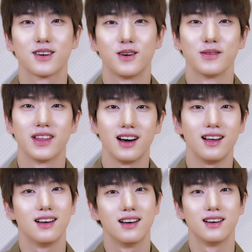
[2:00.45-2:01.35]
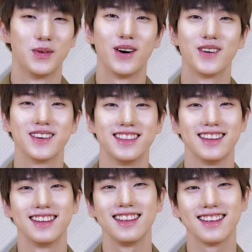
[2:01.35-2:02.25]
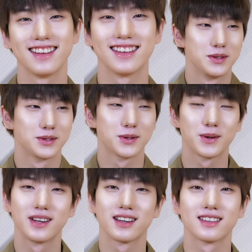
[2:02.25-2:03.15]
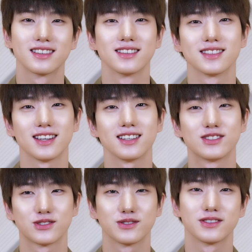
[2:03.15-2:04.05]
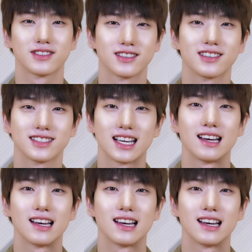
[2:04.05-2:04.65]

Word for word: 건다? 뭐 하고 있니? 뭐 초콜릿 같은 거 사다 주고 그렇지